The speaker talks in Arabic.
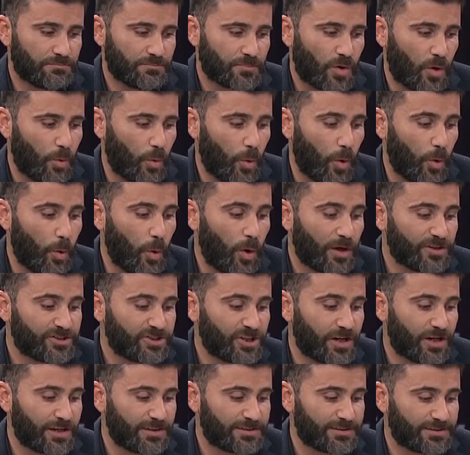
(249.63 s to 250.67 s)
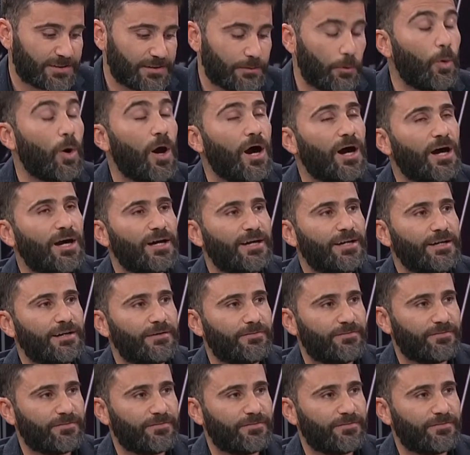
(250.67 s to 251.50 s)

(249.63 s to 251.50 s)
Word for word: وهو شخص هو آه،